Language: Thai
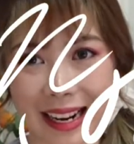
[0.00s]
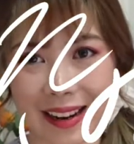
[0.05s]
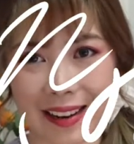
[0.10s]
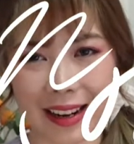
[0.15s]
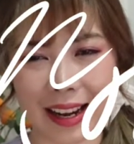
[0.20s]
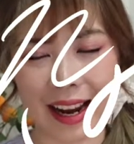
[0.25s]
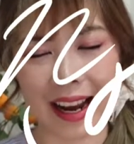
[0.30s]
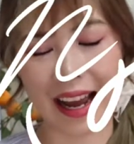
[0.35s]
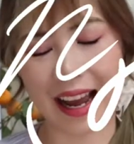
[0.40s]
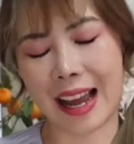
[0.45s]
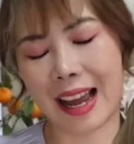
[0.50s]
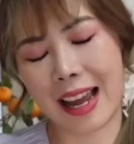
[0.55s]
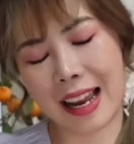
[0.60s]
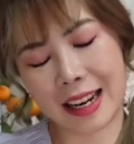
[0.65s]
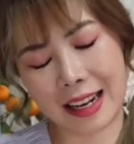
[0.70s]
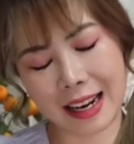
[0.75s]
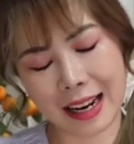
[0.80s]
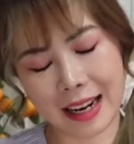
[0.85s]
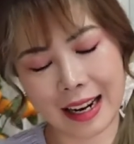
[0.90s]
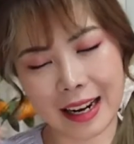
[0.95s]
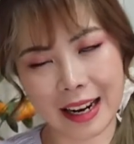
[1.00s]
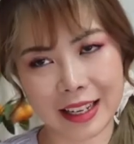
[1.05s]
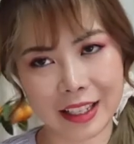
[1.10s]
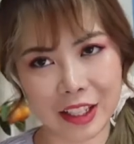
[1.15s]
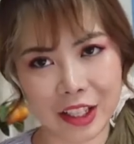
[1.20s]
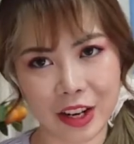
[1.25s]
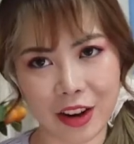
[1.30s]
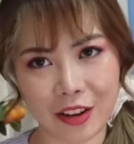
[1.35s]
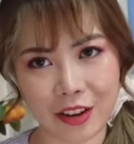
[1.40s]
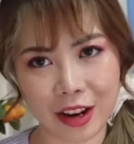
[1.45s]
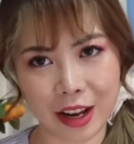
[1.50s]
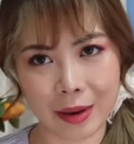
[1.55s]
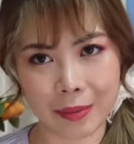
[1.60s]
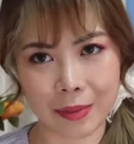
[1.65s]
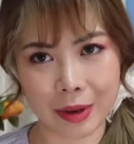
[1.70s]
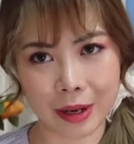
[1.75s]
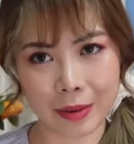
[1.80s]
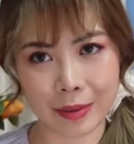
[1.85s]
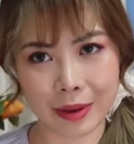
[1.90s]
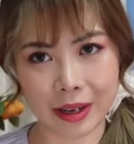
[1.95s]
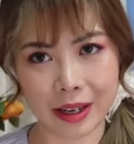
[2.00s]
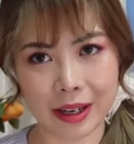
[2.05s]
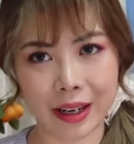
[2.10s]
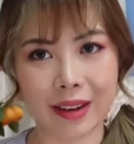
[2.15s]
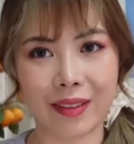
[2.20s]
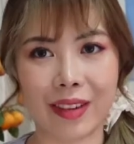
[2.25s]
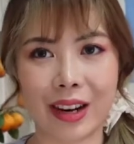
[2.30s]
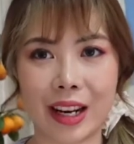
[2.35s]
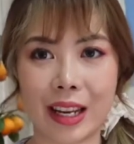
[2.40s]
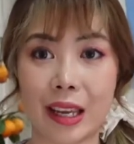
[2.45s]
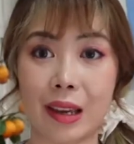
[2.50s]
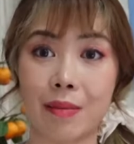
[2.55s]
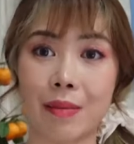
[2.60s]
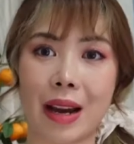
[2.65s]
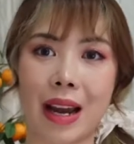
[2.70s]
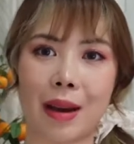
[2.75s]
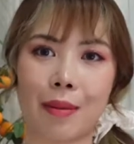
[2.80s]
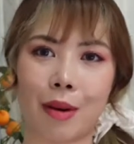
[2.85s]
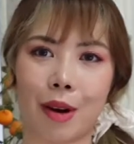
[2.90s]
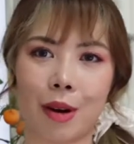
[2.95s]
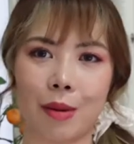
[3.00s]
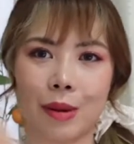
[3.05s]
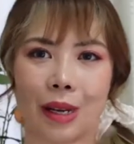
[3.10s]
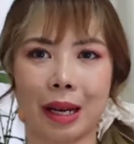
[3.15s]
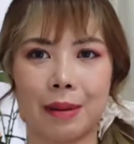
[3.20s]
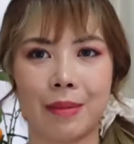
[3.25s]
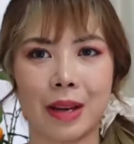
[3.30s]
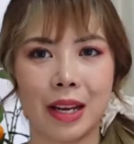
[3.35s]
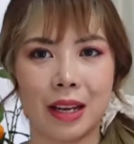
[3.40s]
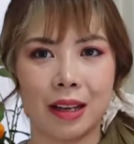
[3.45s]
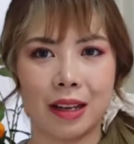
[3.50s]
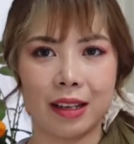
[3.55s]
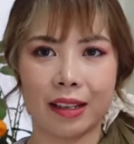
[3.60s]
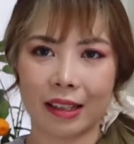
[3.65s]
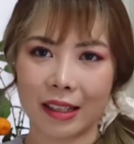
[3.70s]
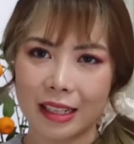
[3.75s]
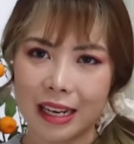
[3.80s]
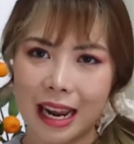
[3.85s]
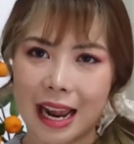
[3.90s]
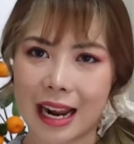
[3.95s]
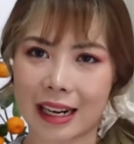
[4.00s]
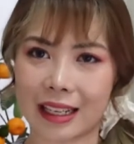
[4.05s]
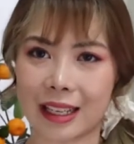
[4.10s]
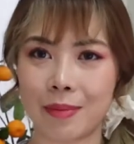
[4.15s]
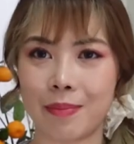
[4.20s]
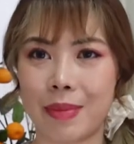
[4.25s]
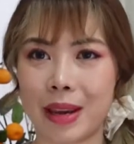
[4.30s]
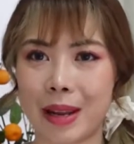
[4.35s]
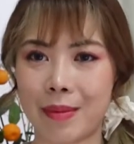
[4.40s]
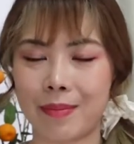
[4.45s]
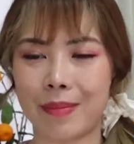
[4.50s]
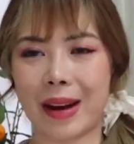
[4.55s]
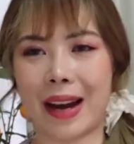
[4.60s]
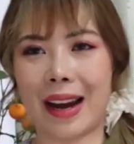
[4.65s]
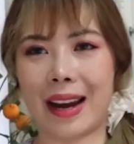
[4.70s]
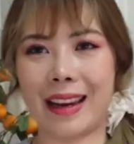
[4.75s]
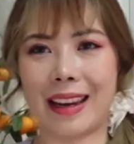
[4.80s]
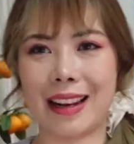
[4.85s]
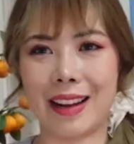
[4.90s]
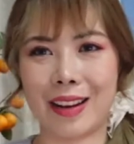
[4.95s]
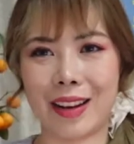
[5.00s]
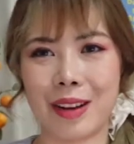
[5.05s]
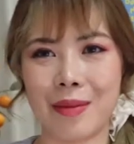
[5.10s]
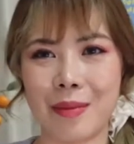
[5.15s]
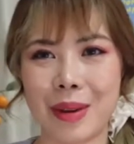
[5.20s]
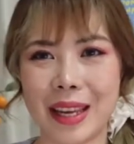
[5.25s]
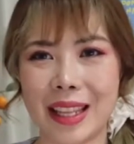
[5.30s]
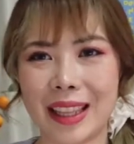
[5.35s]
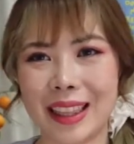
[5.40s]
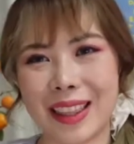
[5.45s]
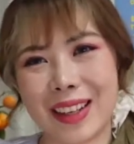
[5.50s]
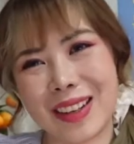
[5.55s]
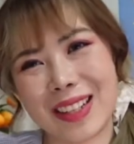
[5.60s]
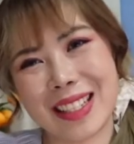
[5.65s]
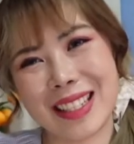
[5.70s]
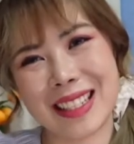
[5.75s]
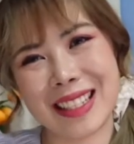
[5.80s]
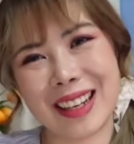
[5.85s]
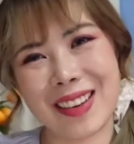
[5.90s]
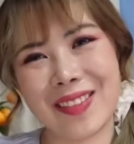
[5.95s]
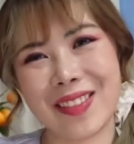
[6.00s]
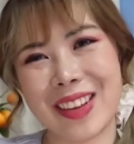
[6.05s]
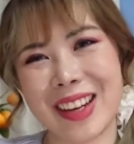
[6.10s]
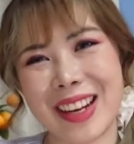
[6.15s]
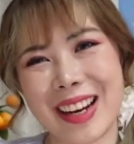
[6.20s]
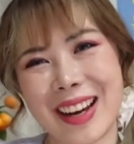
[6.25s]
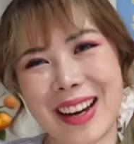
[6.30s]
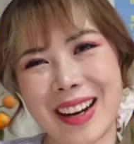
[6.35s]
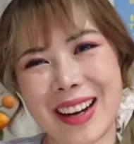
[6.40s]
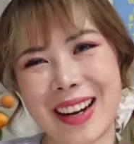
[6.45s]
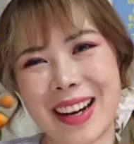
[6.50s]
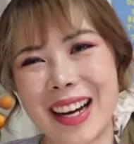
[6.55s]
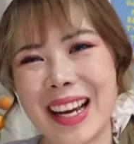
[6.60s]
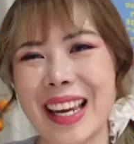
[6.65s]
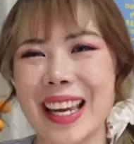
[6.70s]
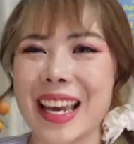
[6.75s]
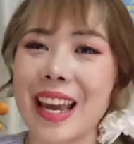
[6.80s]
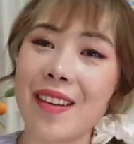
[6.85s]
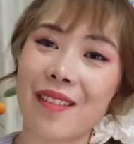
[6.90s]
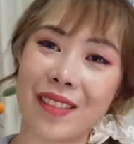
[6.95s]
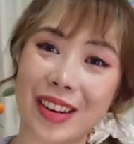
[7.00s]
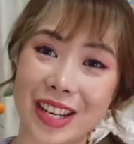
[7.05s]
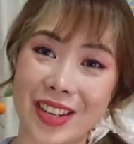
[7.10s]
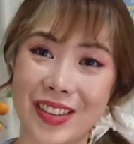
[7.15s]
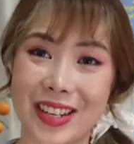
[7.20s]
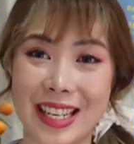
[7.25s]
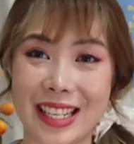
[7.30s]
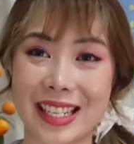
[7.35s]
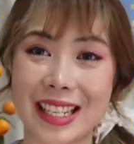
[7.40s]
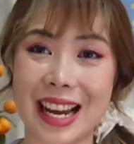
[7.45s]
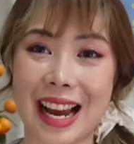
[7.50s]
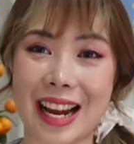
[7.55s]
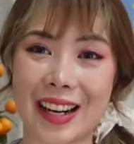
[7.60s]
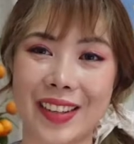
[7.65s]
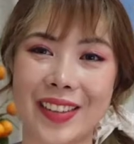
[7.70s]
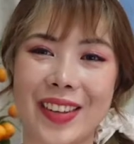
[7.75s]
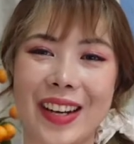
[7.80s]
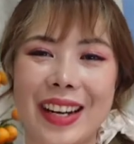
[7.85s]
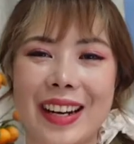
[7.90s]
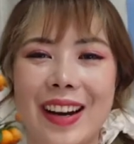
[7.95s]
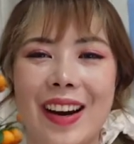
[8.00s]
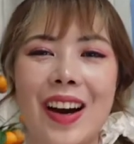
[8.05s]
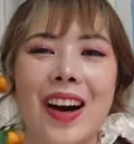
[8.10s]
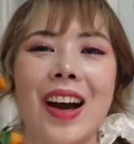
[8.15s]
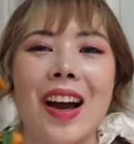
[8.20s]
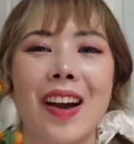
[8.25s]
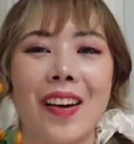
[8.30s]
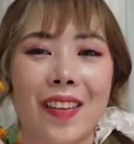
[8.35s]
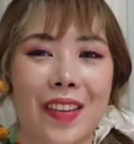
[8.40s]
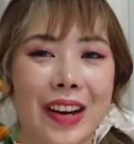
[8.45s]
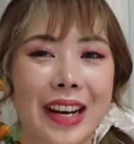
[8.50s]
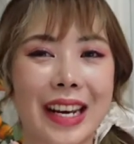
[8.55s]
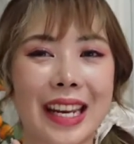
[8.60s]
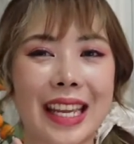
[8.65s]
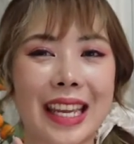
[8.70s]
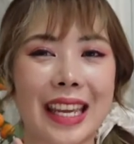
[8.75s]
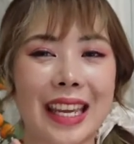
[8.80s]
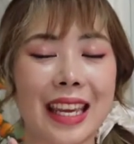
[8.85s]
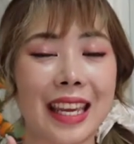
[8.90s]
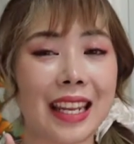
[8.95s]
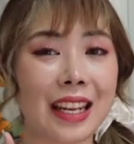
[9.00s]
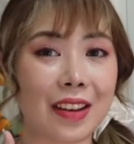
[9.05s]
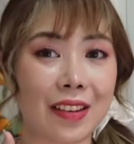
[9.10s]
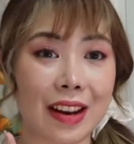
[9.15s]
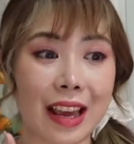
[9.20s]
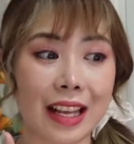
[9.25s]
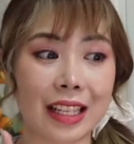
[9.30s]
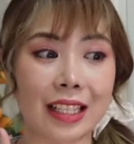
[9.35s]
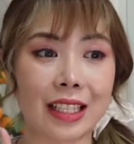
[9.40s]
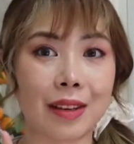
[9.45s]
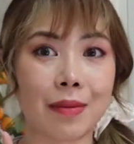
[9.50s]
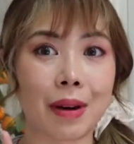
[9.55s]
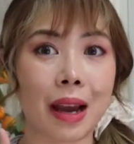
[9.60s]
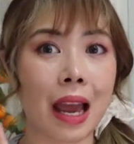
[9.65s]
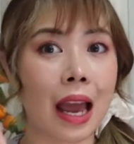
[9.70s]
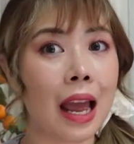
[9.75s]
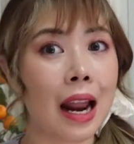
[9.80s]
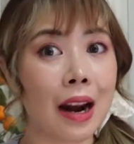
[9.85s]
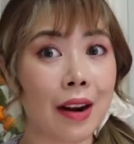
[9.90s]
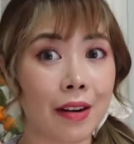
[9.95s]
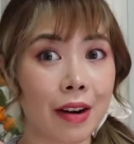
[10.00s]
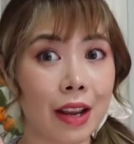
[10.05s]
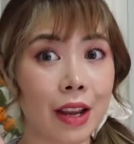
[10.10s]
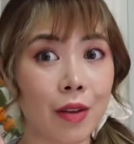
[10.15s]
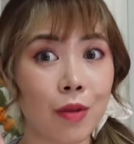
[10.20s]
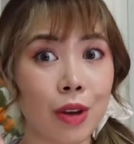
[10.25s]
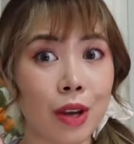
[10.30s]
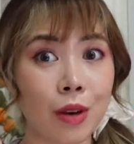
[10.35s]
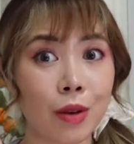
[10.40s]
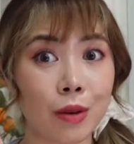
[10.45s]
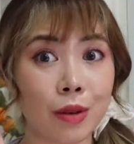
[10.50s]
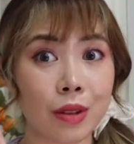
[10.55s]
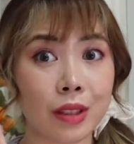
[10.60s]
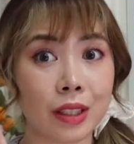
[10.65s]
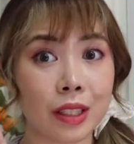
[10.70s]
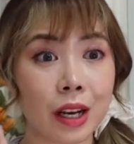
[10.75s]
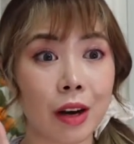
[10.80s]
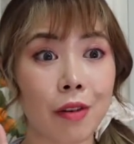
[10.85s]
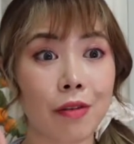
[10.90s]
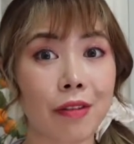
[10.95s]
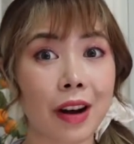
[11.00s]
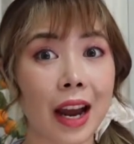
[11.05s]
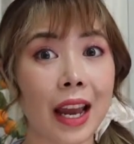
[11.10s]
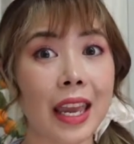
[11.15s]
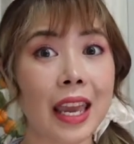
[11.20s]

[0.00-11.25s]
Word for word: แล้วนะคะเนท National Net p r e p a r วันนี้มาพร้อมกับฉากที่เปลี่ยนไปแล้วก็มีต้นส้มน้อยๆมาอยู่ในฉากด้วยเนาะวันนี้เดี๋ยวแนทจะมารีวิวเจ้าไฟ